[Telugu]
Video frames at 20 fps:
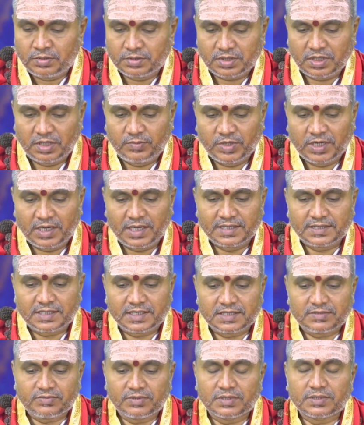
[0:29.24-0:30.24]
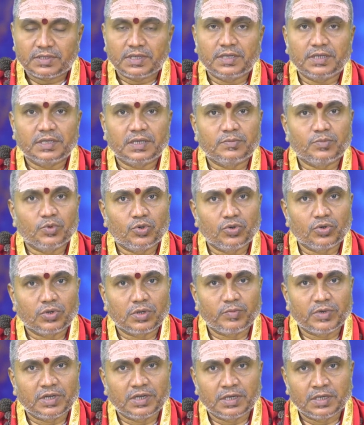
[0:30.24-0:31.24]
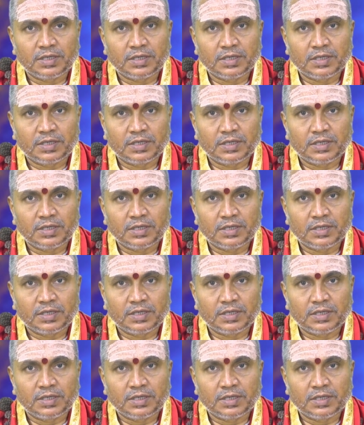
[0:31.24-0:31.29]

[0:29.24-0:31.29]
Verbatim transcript: శ్రీ మహాసరస్వత్యై నమో నమ